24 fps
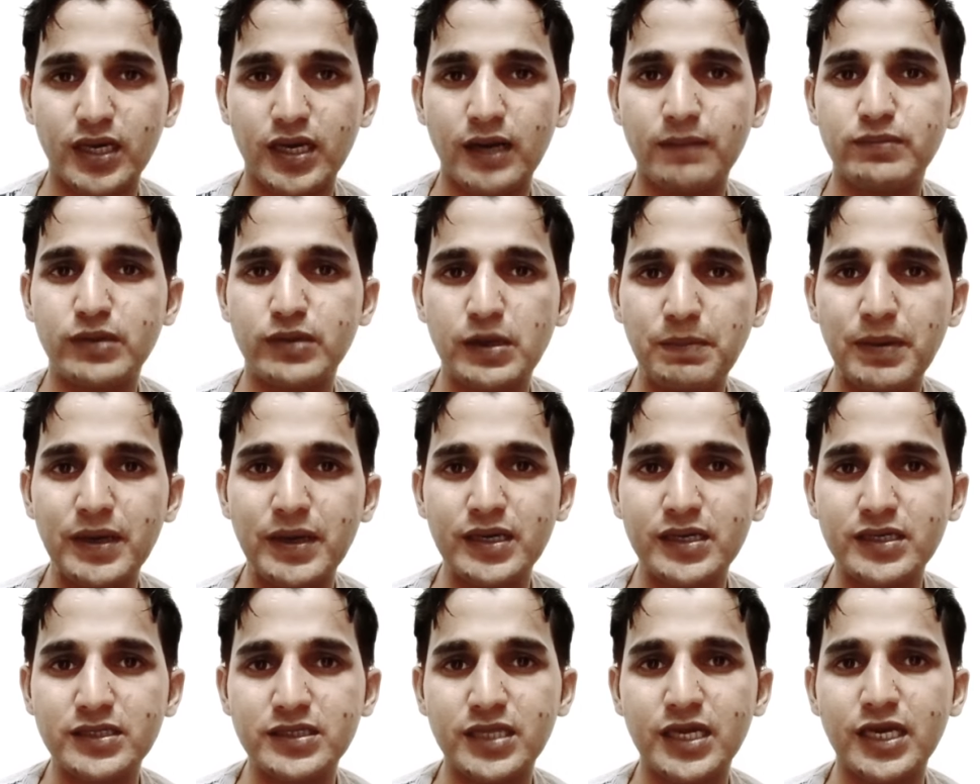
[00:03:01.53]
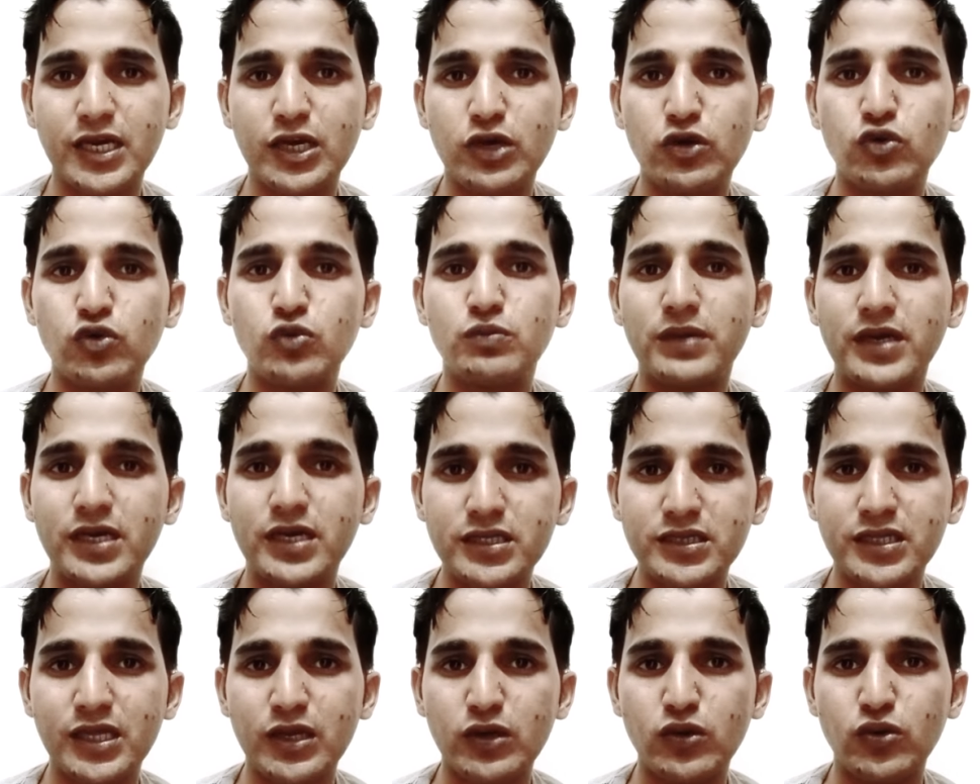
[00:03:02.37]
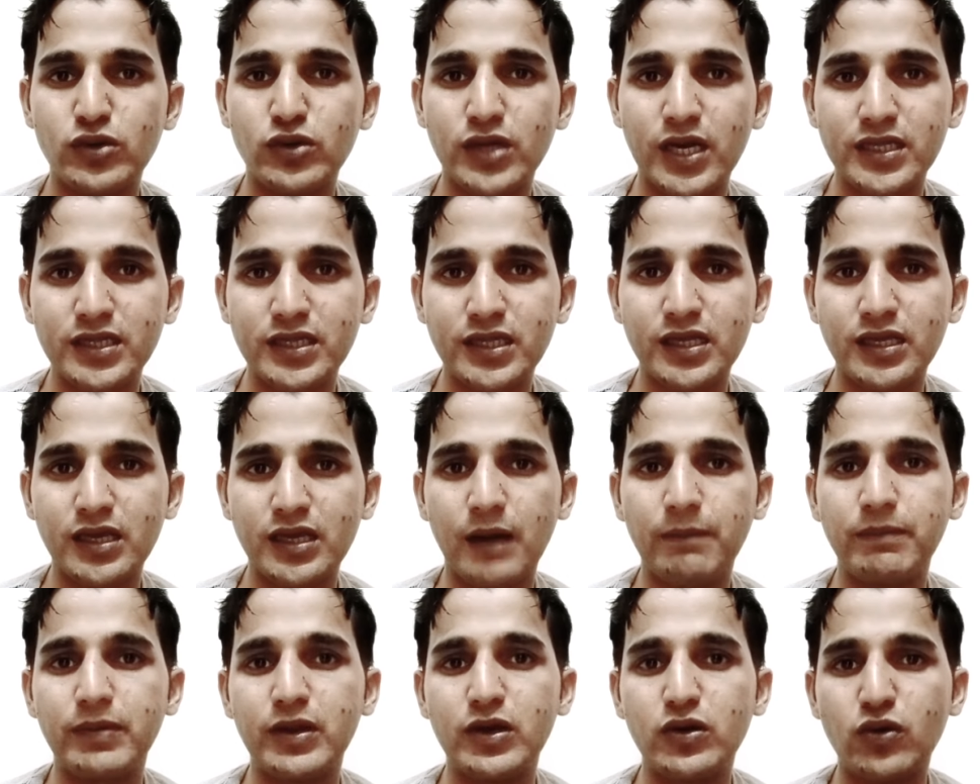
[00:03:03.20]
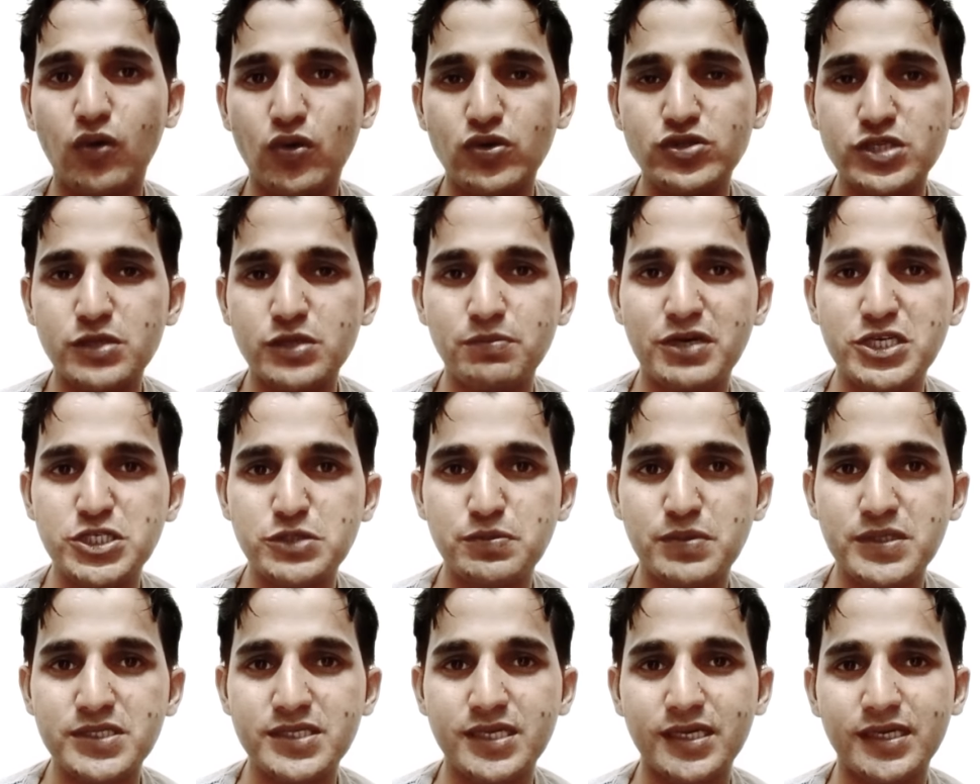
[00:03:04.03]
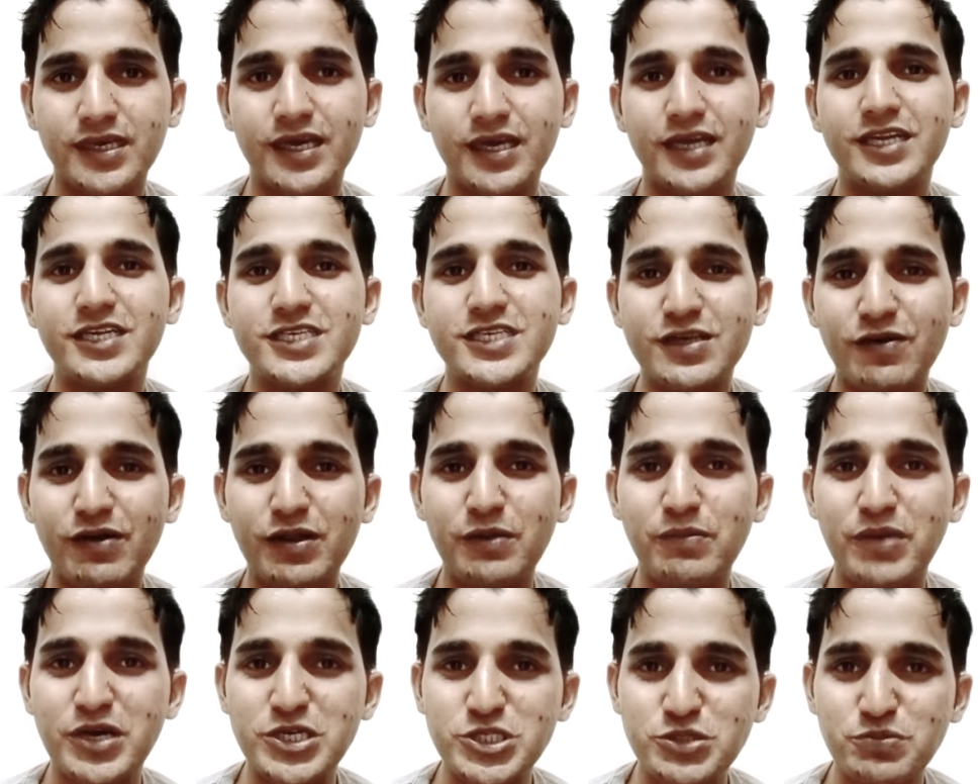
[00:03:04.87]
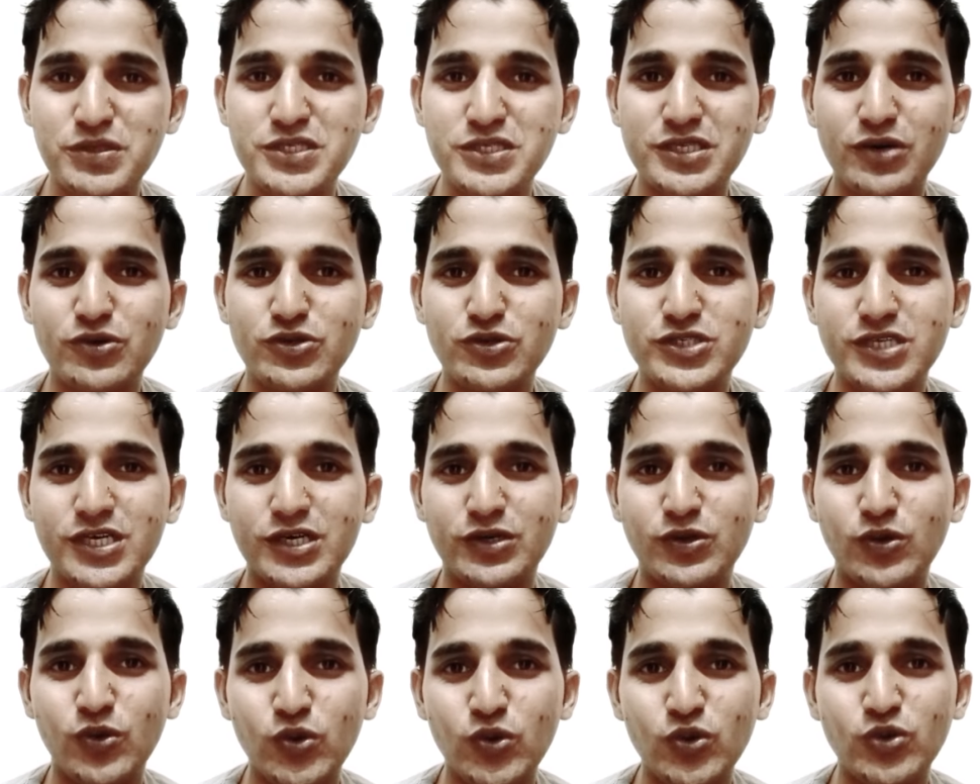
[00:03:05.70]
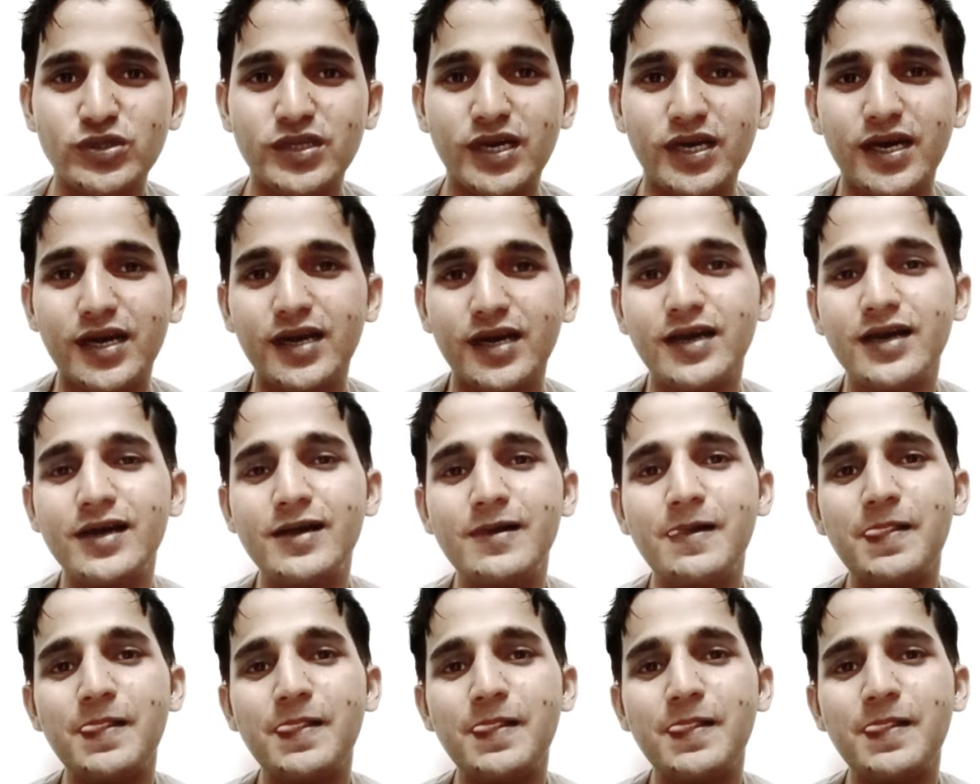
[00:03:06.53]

है अब डिपेंड करता है कि रूम में कितने लोग रहते हैं या आपने कौन सी बेड स्पेस रखी है नीचे वाली बेड स्पेस का कुछ रेट और होता है